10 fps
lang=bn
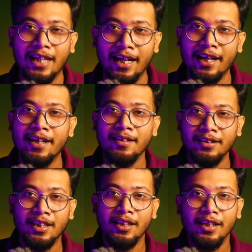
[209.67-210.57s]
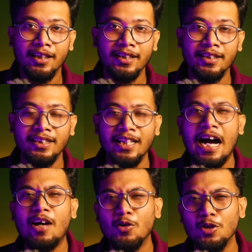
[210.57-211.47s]
জানায় শঙ্করকে যে সে
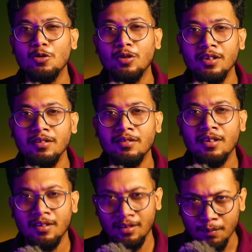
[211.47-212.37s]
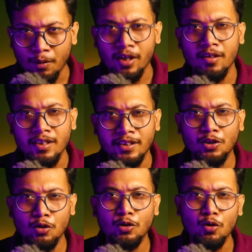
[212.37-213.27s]
আরও কিছুদিন প্রোটাগনিস্টের
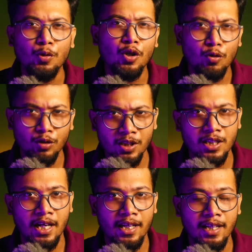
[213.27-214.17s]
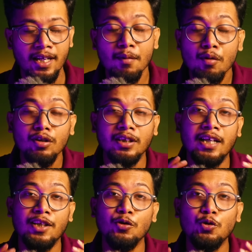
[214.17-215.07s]
চরিত্র অভিনয় করতে চায় এবং
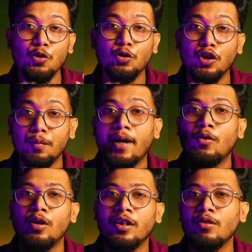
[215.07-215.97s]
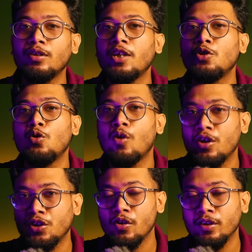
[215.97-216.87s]
তার কিন্তু চরিত্রটা ভালো লাগলেও তার কিছু
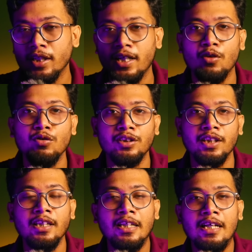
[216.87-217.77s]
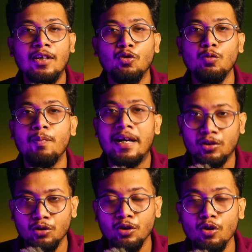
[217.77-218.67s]
করার ছিল না তার কারণ সে খুব
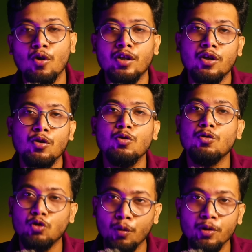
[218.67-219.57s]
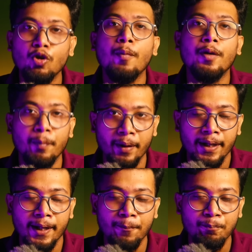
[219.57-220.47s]
ব্যস্ত ছিল অন্যান্য ছবির
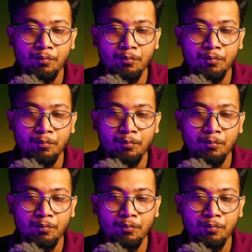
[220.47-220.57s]
কমিটমেন্টে